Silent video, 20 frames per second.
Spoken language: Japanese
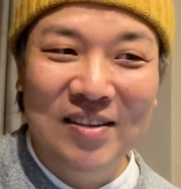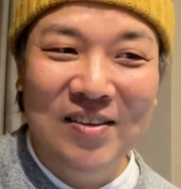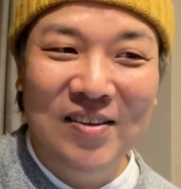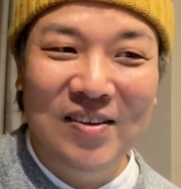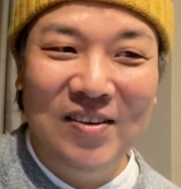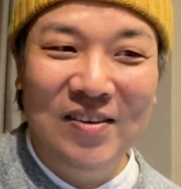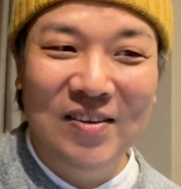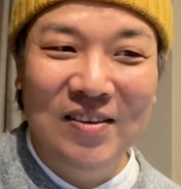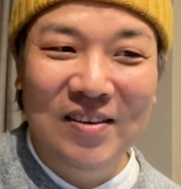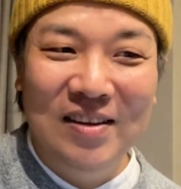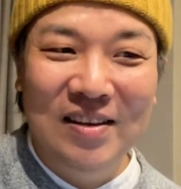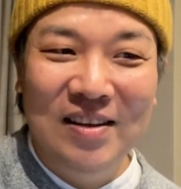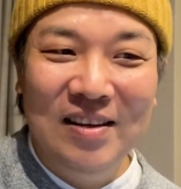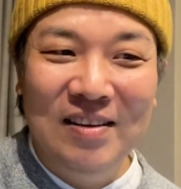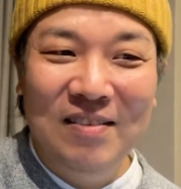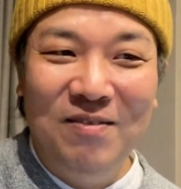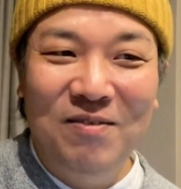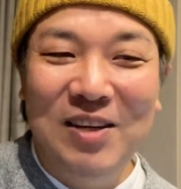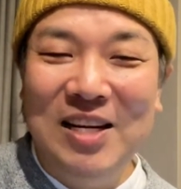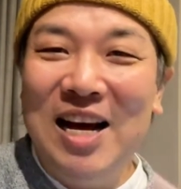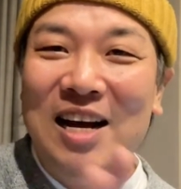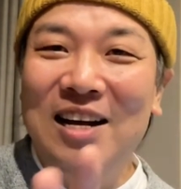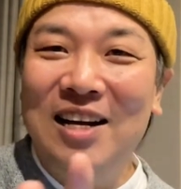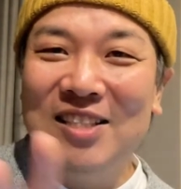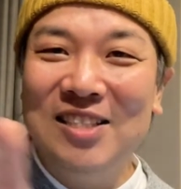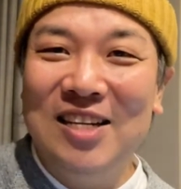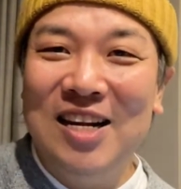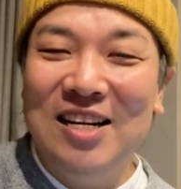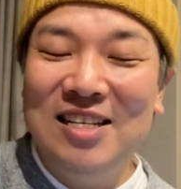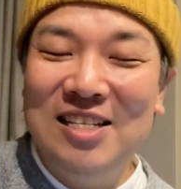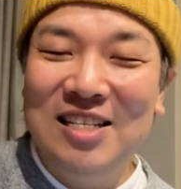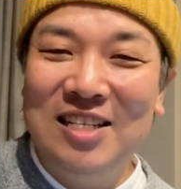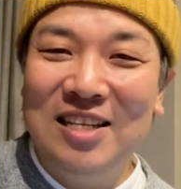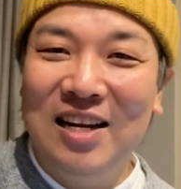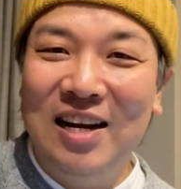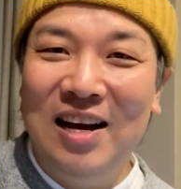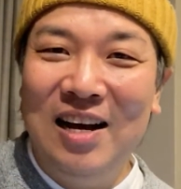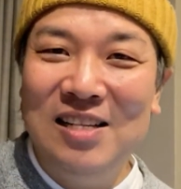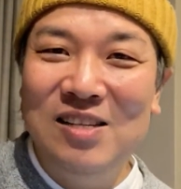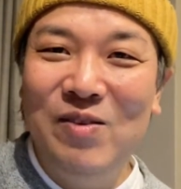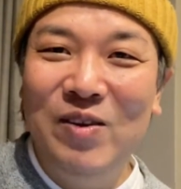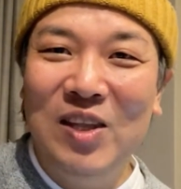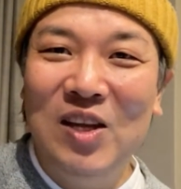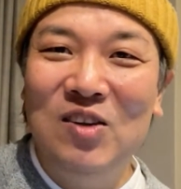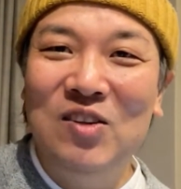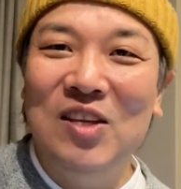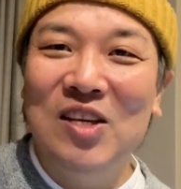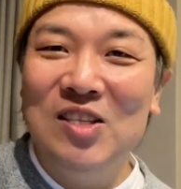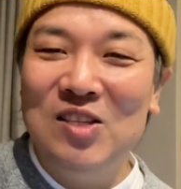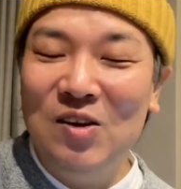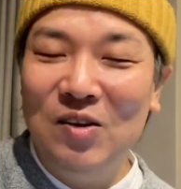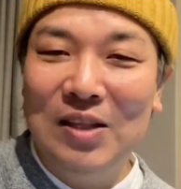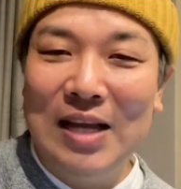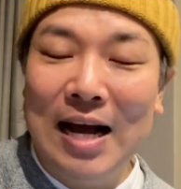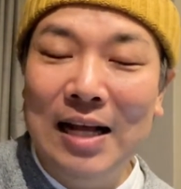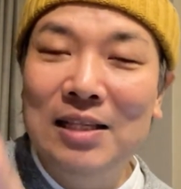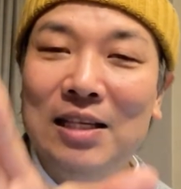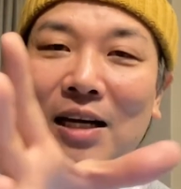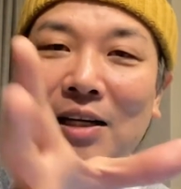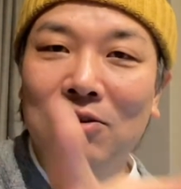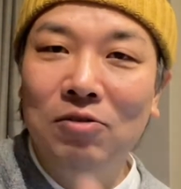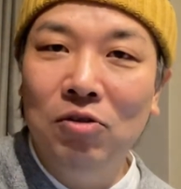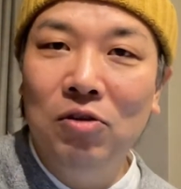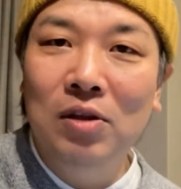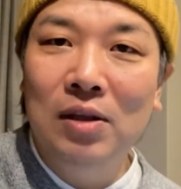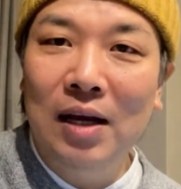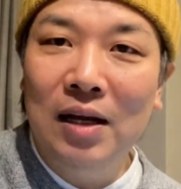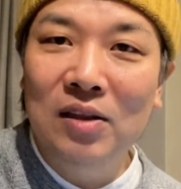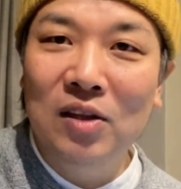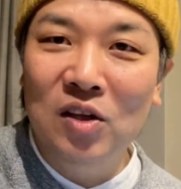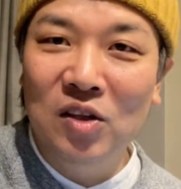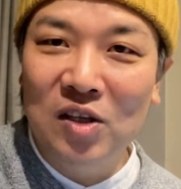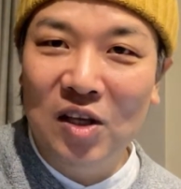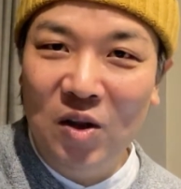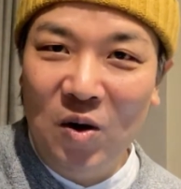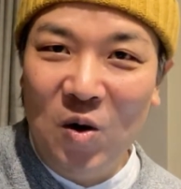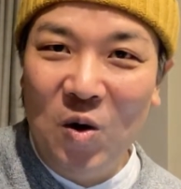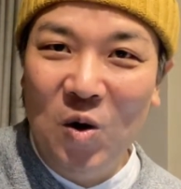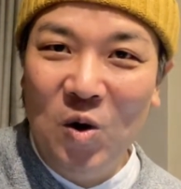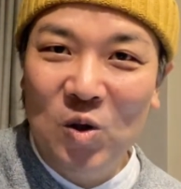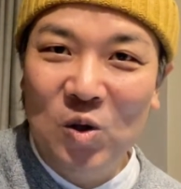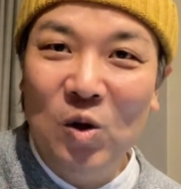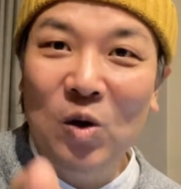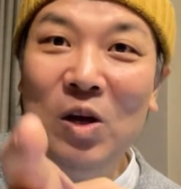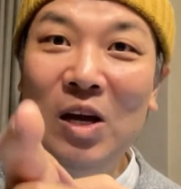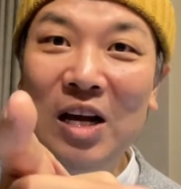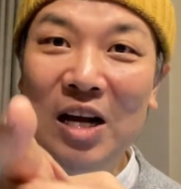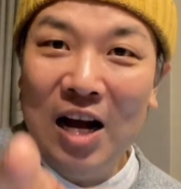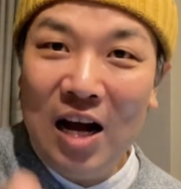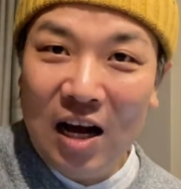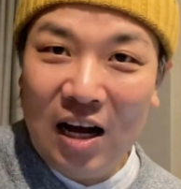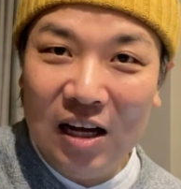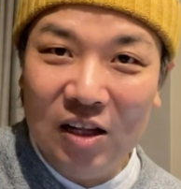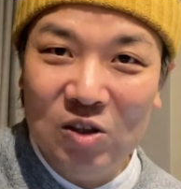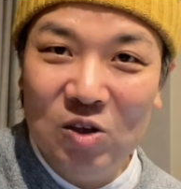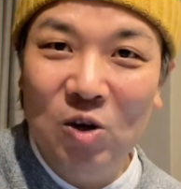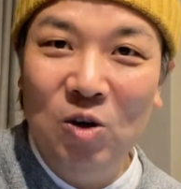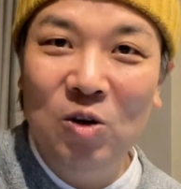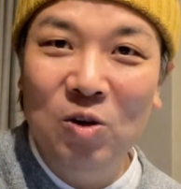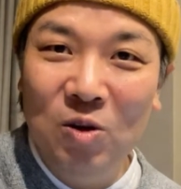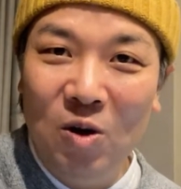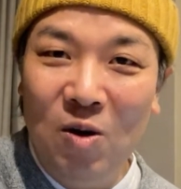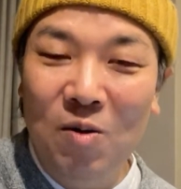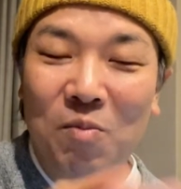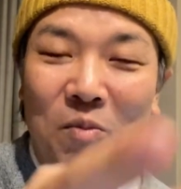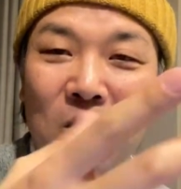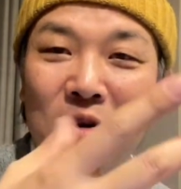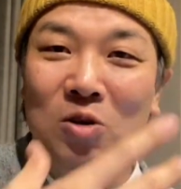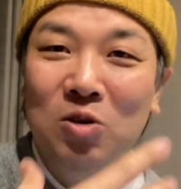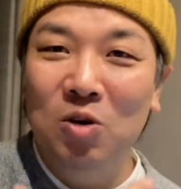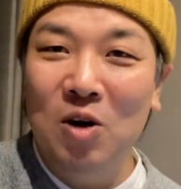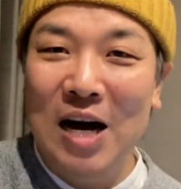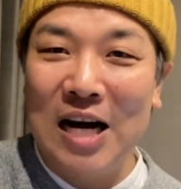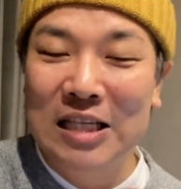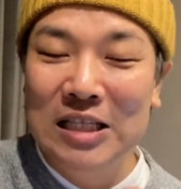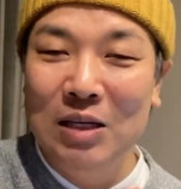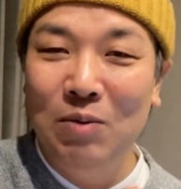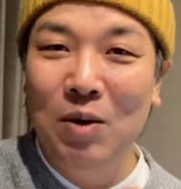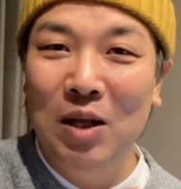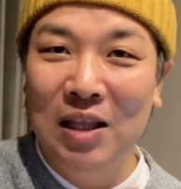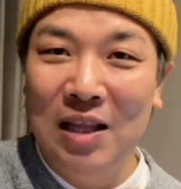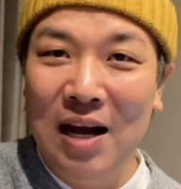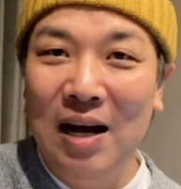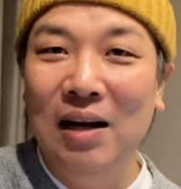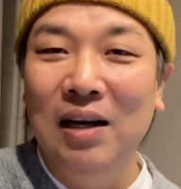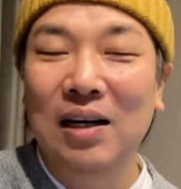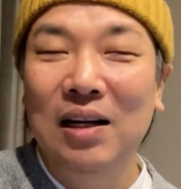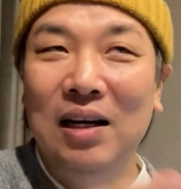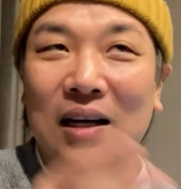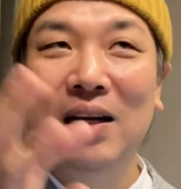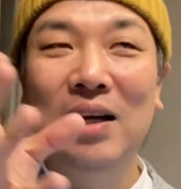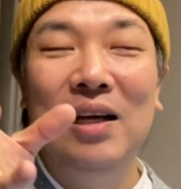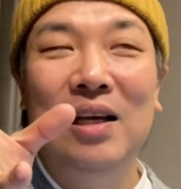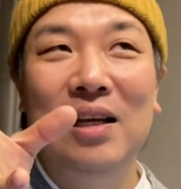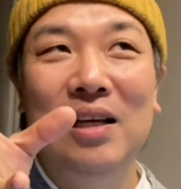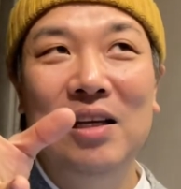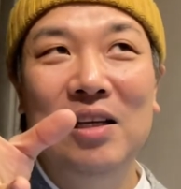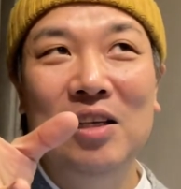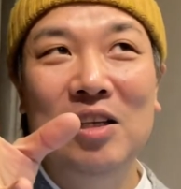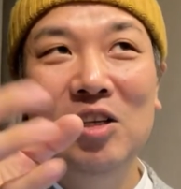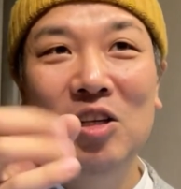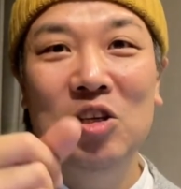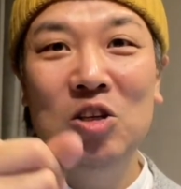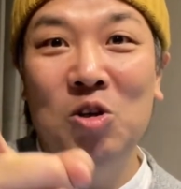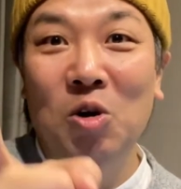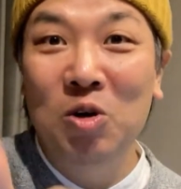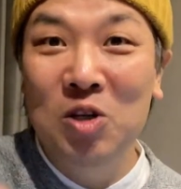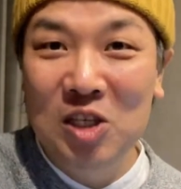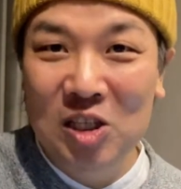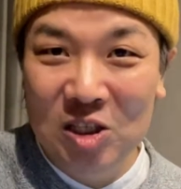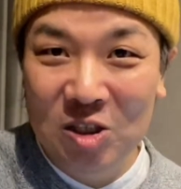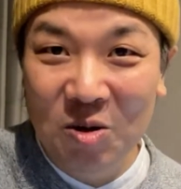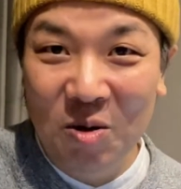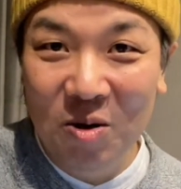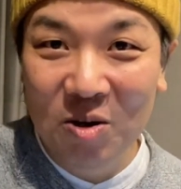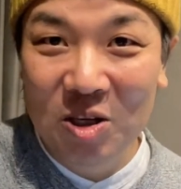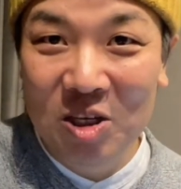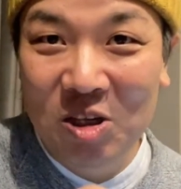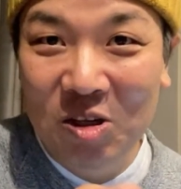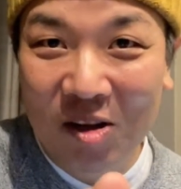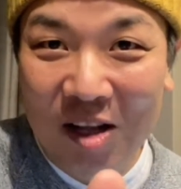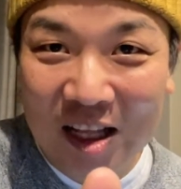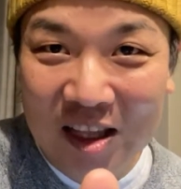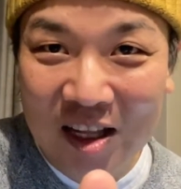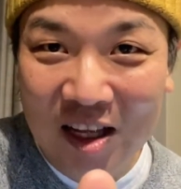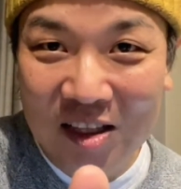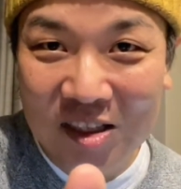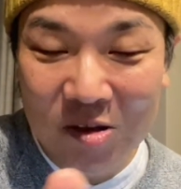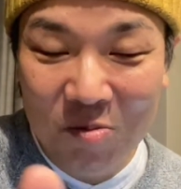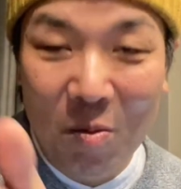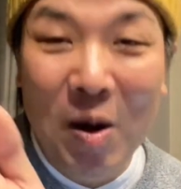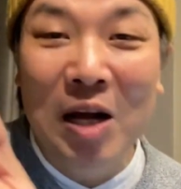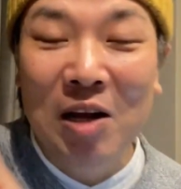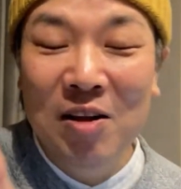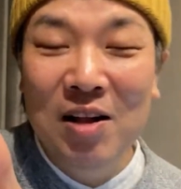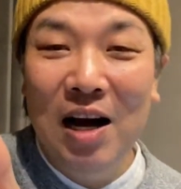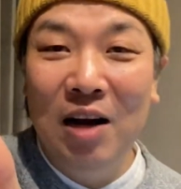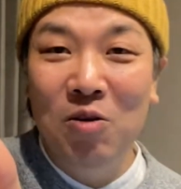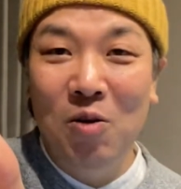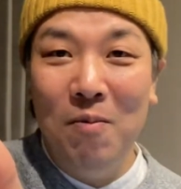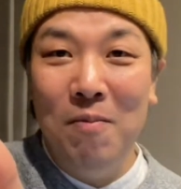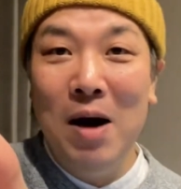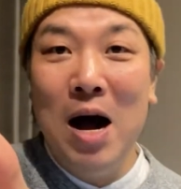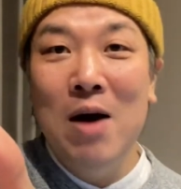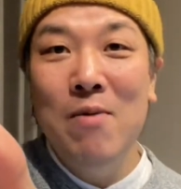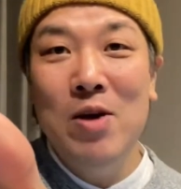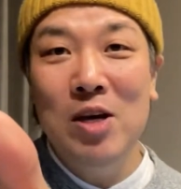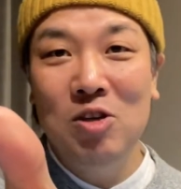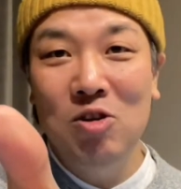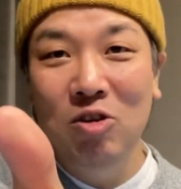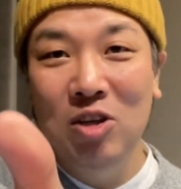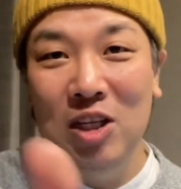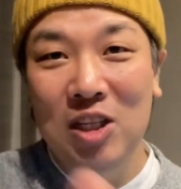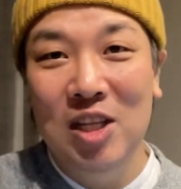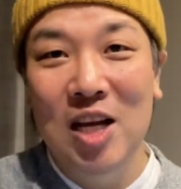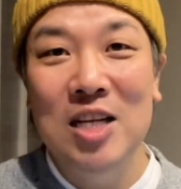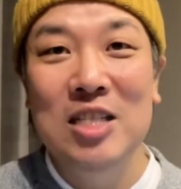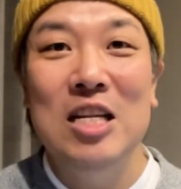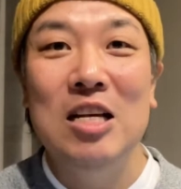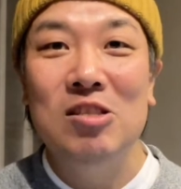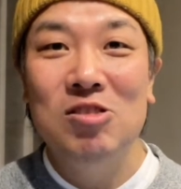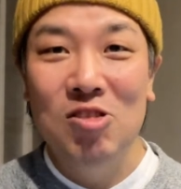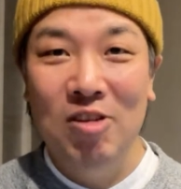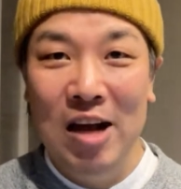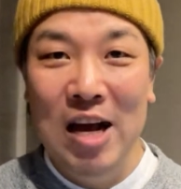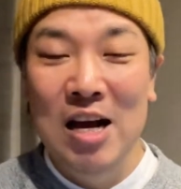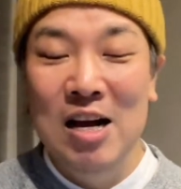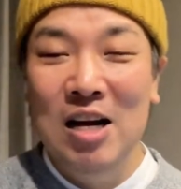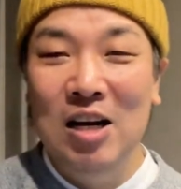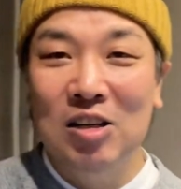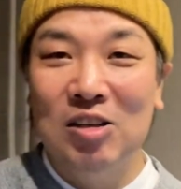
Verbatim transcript: その、ま何月何日から始めてるんですよってあっちゃん言ったんですけど、それがちょうど僕の始めた初日と一緒だったんです。まあ、あの、バーベキューに行った日ですよね。